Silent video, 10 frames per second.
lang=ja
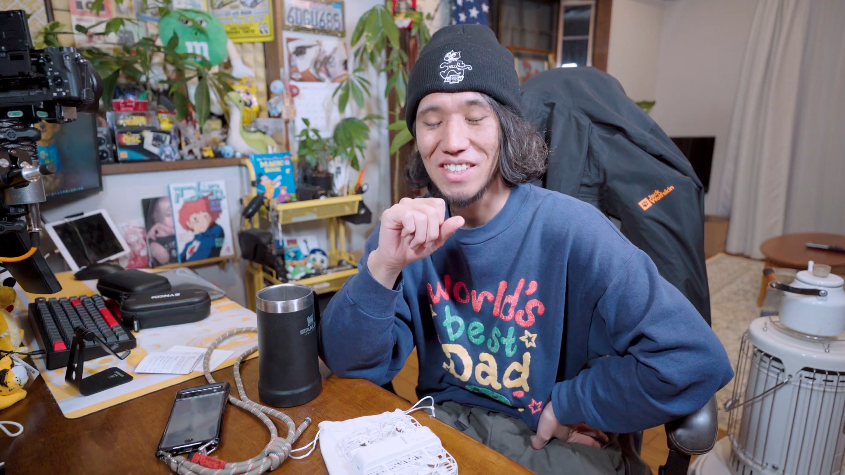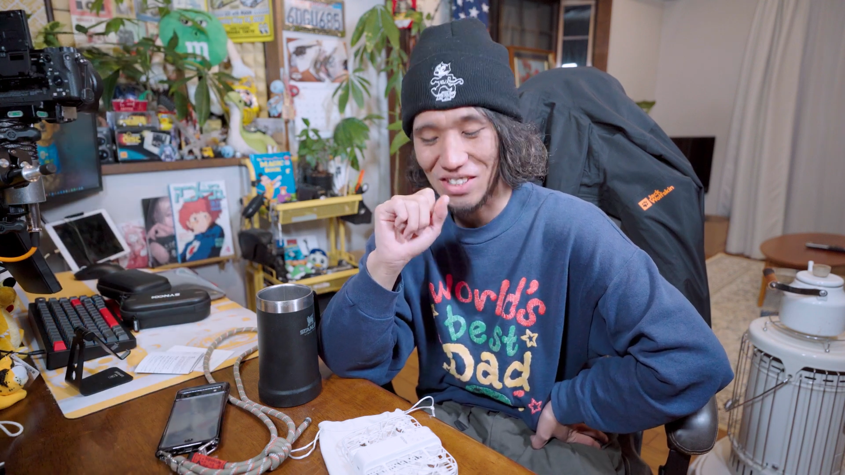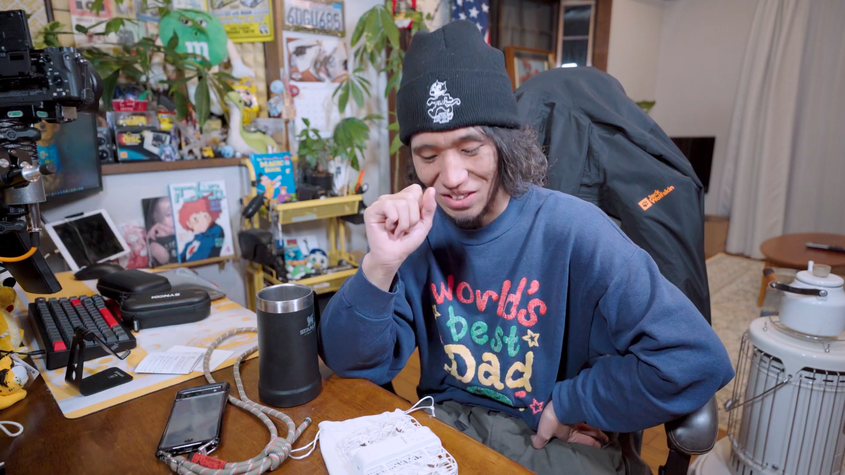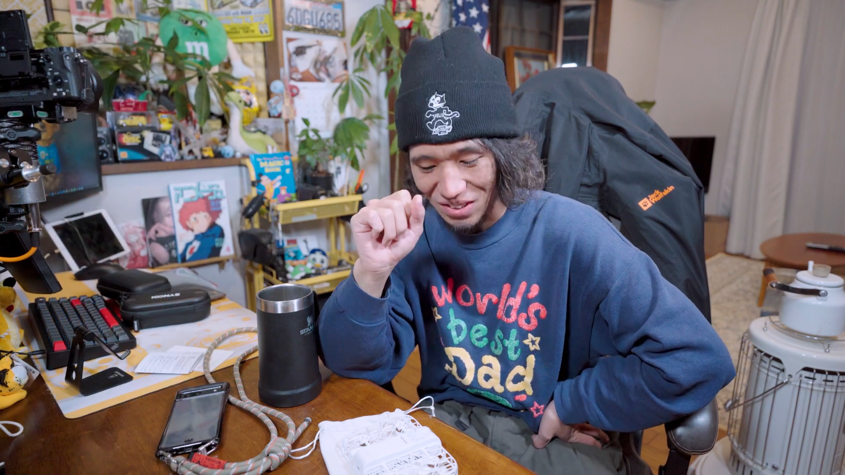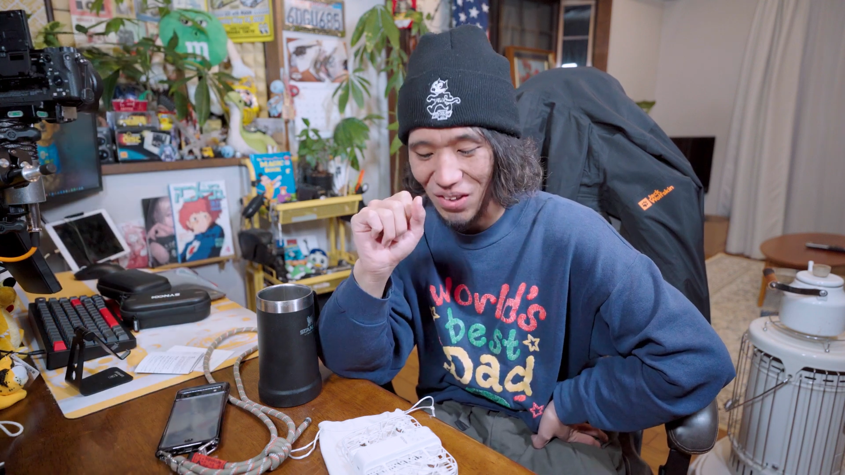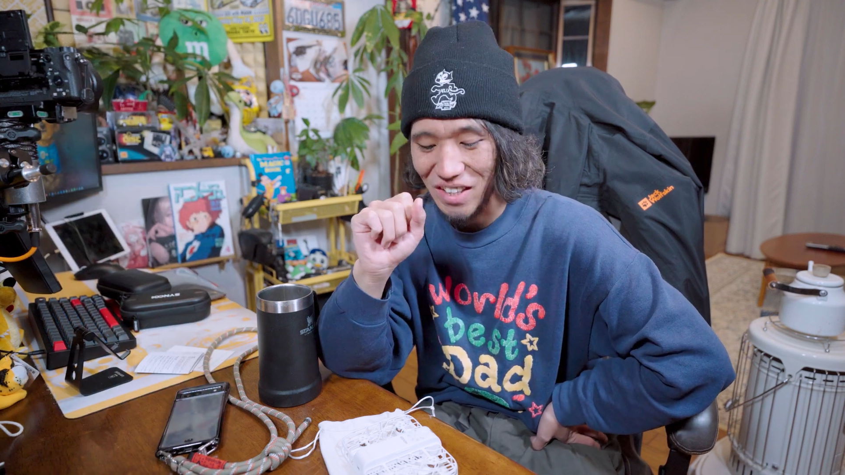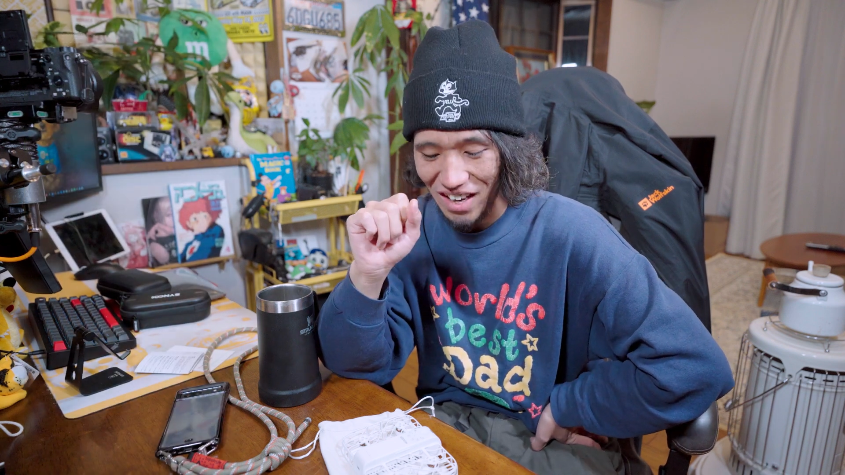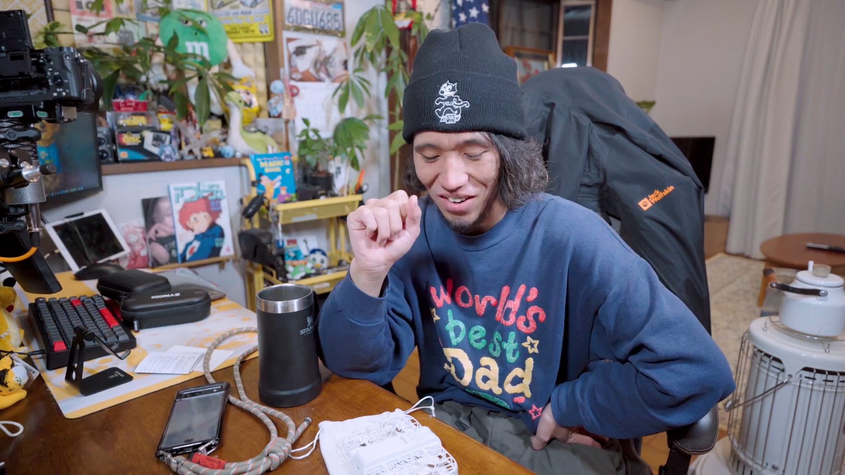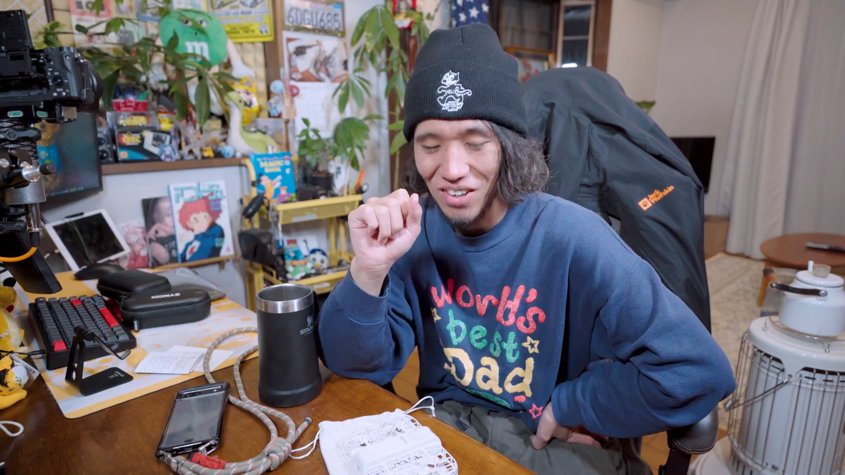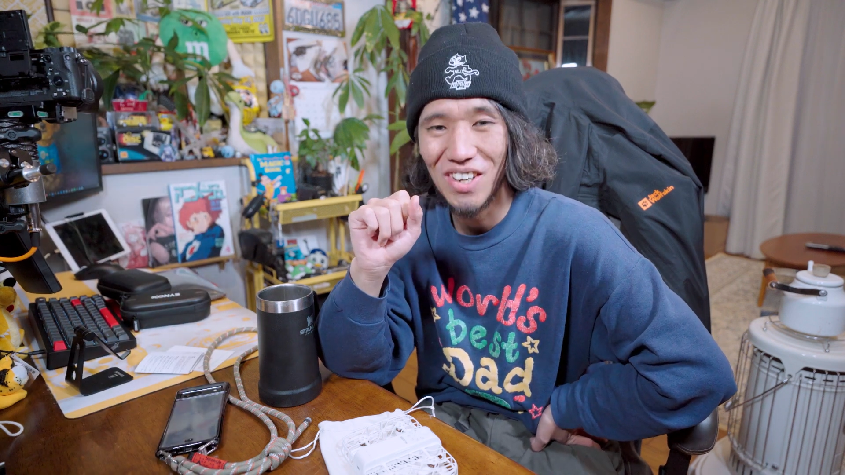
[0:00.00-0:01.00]
すごい
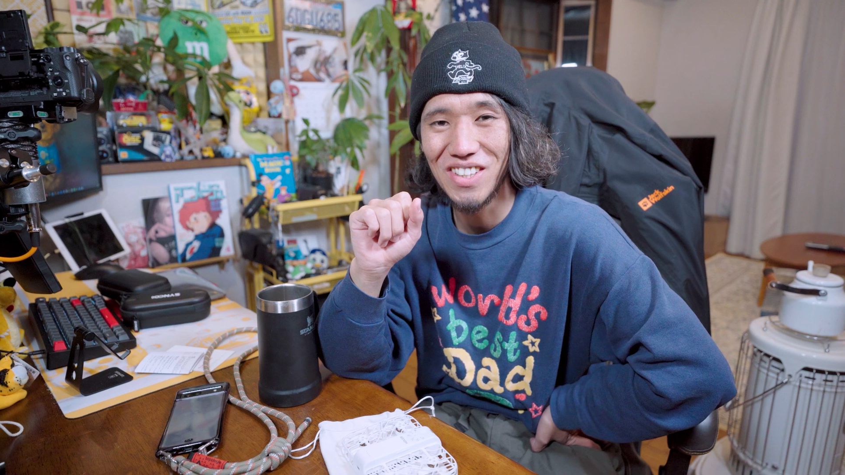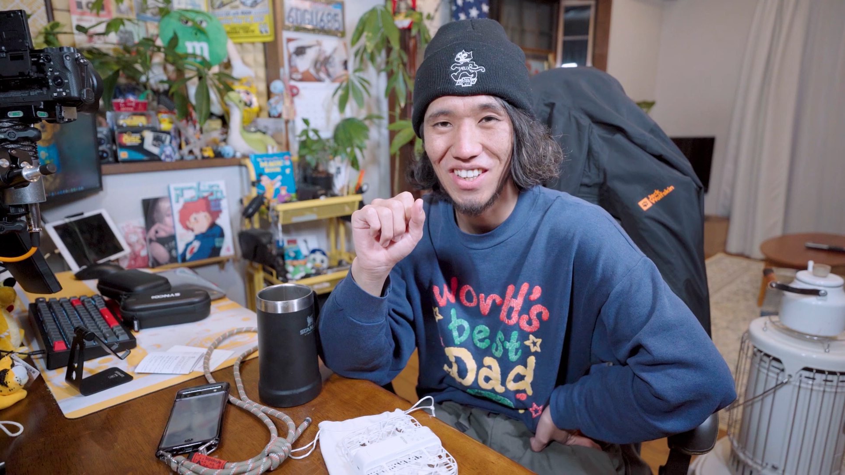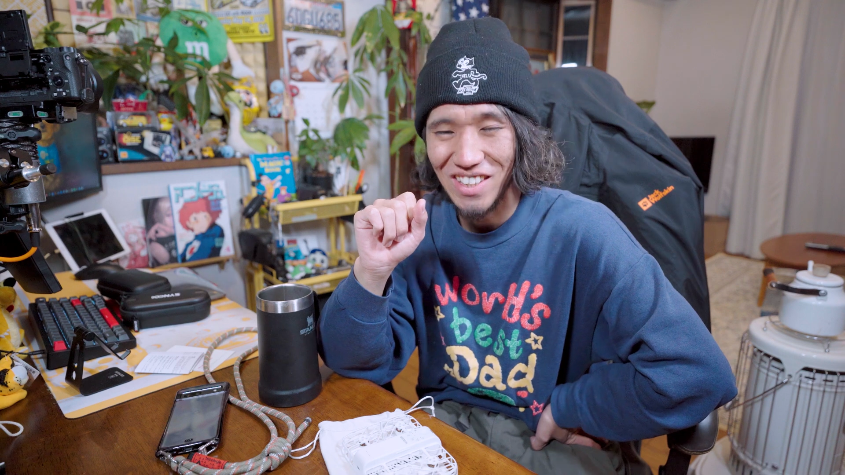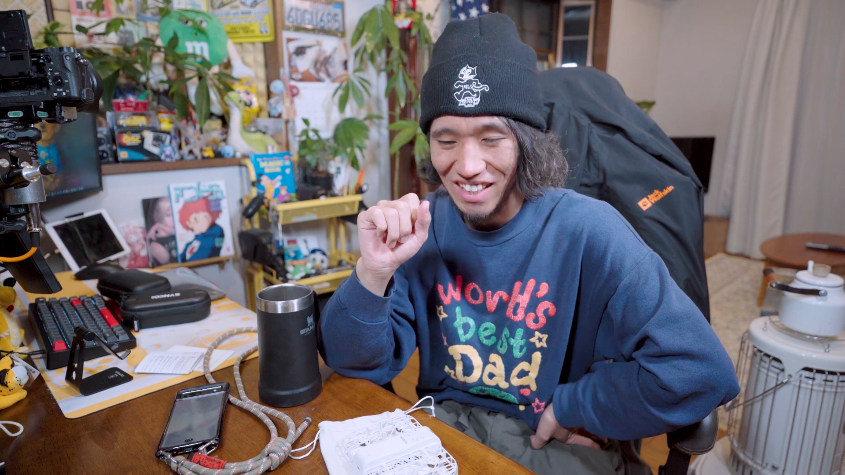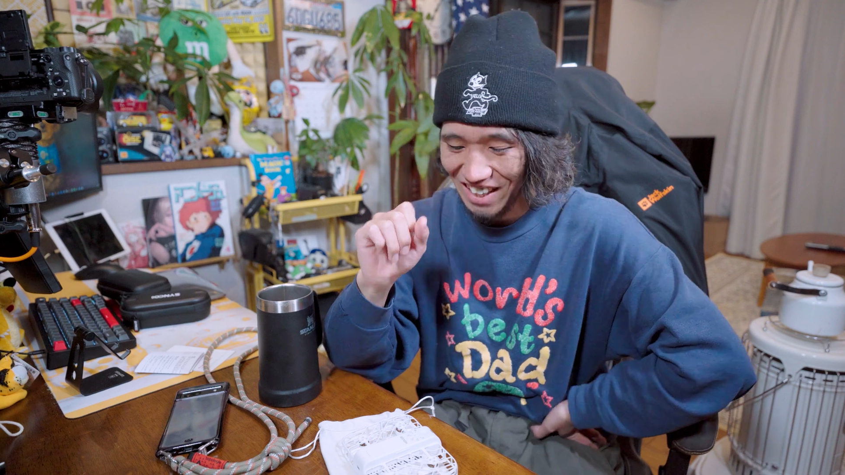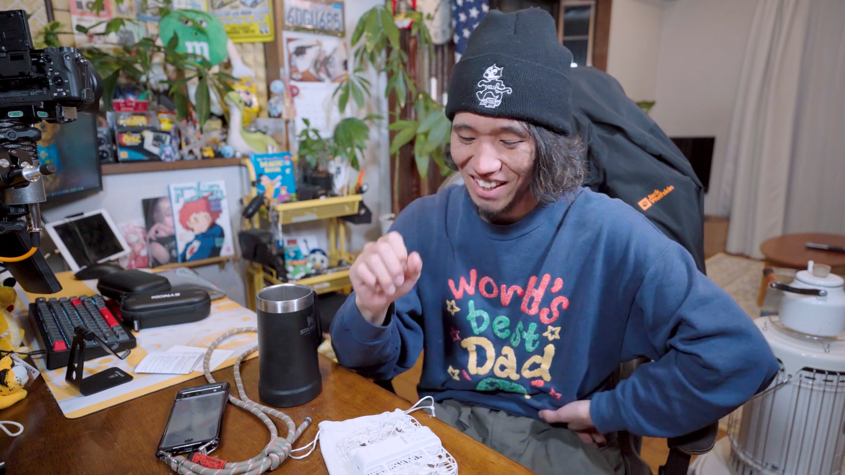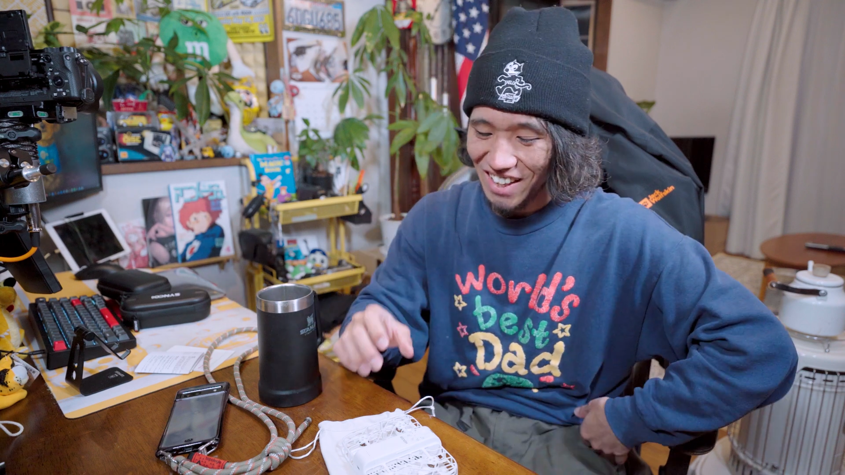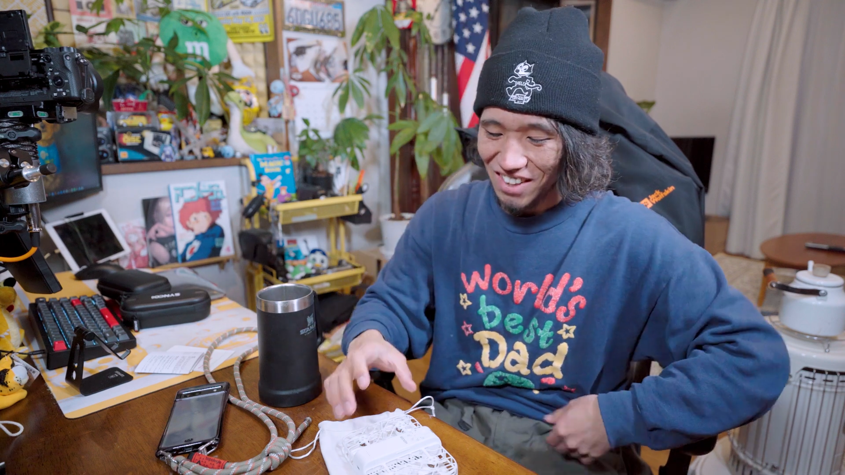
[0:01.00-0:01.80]
ね、本当に。